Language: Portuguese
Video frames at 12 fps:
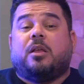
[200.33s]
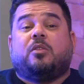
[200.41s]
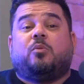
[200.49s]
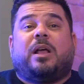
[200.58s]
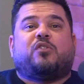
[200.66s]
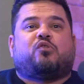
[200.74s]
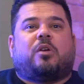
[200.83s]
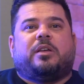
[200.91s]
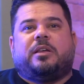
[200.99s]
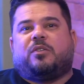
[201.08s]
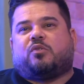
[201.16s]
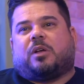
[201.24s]
não é só
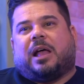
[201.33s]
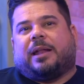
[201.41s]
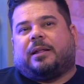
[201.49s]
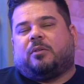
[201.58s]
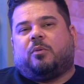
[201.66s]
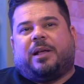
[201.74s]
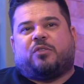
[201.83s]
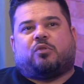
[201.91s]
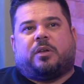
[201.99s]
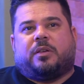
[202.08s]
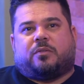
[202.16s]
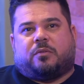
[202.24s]
isso, cara. Não é
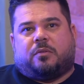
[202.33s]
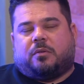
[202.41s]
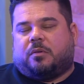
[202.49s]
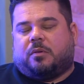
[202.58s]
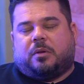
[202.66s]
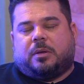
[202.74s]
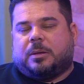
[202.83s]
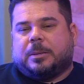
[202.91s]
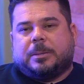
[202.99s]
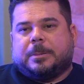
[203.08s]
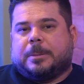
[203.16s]
só isso. Eu tô tentando pensar com a